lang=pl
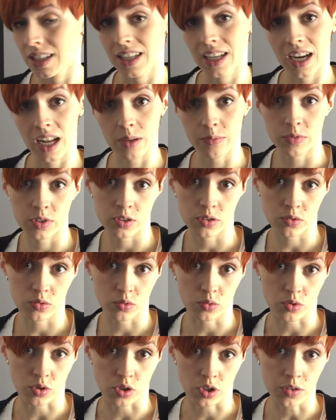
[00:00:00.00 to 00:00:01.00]
Dla mnie to
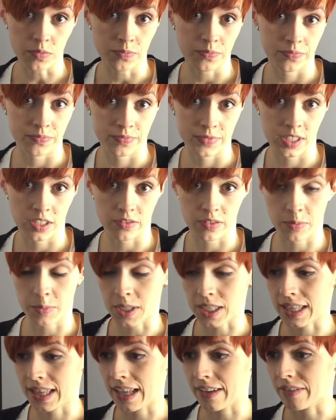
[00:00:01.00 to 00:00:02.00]
dużo, nie wiem
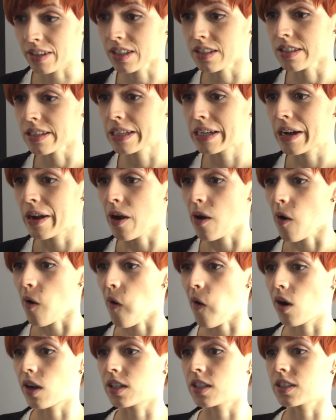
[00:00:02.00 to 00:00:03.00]
jak dla Was.
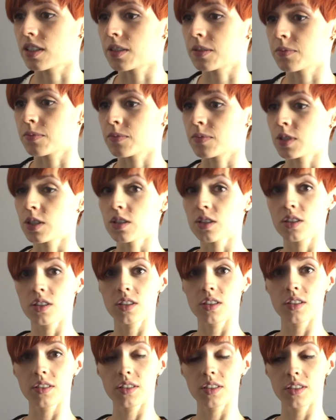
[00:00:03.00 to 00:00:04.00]
I
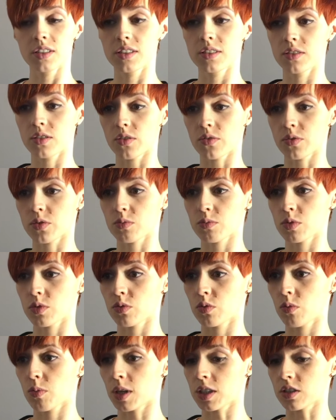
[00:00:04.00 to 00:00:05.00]
to w sumie
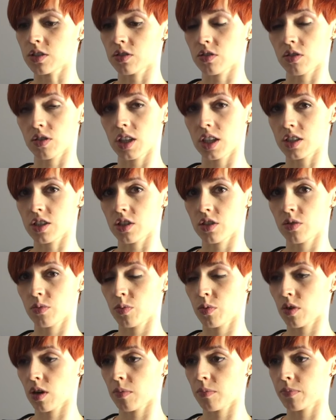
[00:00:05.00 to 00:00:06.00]
tłumaczy to, dlaczego
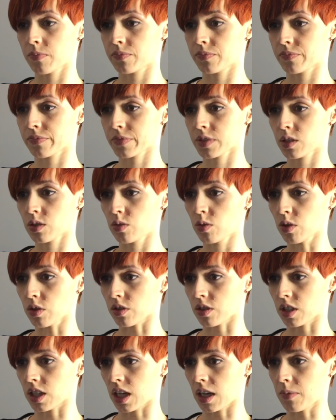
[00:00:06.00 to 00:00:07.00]
byłam mm,
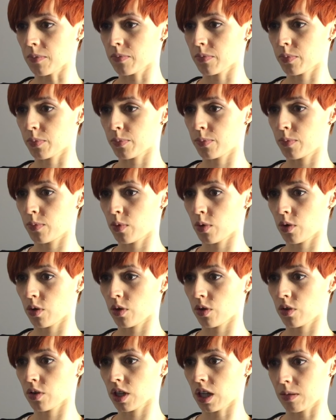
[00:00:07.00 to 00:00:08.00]
głodna,
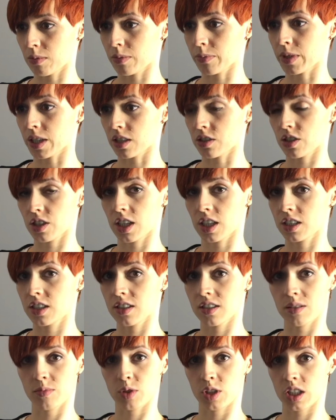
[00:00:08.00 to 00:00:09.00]
bo ja mam tak, że jak
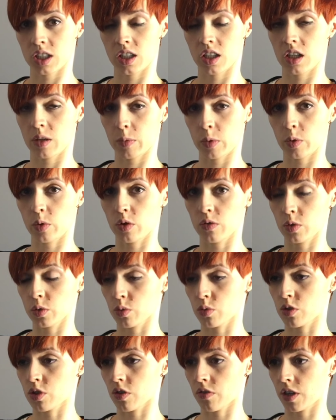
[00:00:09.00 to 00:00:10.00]
nie zjem śniadania
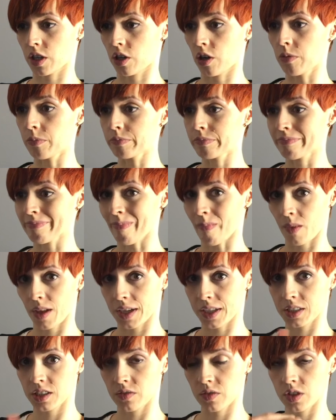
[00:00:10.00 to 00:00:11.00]
białkowo-tłuszczowego,
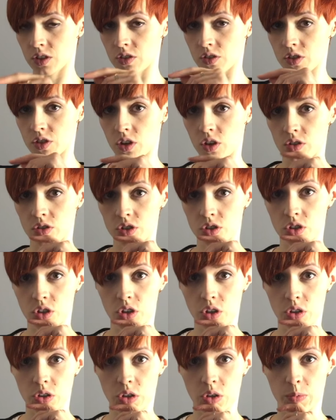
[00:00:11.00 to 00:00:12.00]
jak nie wiecie o co chodzi,
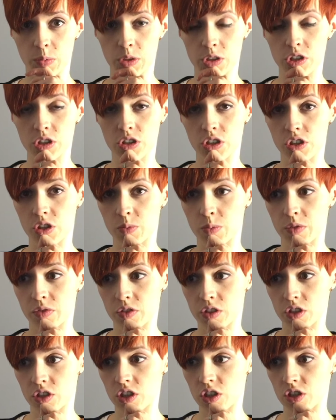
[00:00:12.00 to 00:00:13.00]
to obejrzyjcie sobie
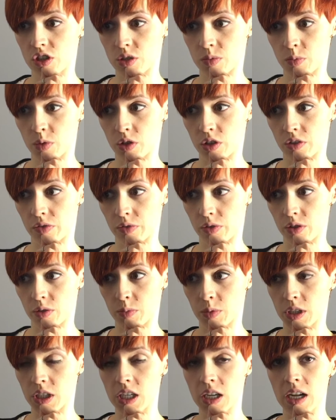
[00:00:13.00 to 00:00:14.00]
wcześniejsze moje
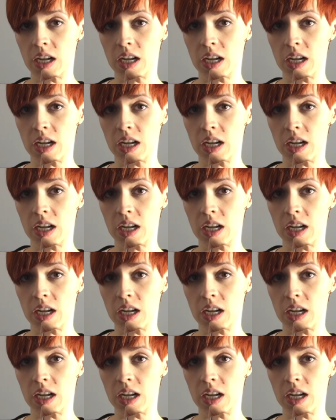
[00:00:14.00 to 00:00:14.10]
filmy.